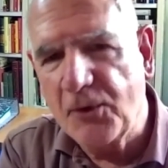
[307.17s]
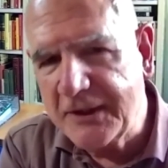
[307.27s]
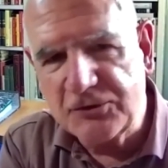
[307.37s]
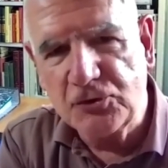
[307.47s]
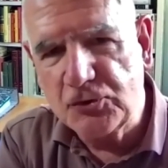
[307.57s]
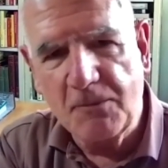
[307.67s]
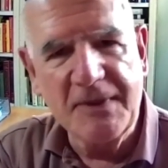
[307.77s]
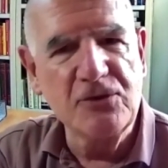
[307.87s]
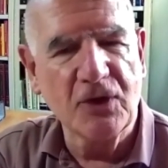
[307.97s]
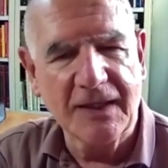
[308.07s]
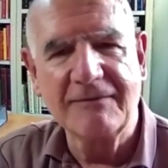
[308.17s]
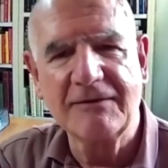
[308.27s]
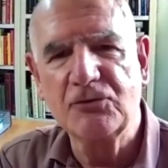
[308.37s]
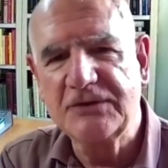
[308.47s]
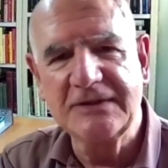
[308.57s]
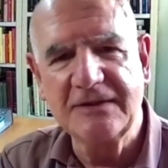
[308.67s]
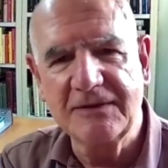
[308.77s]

por estos dos vídeos que acaban ustedes de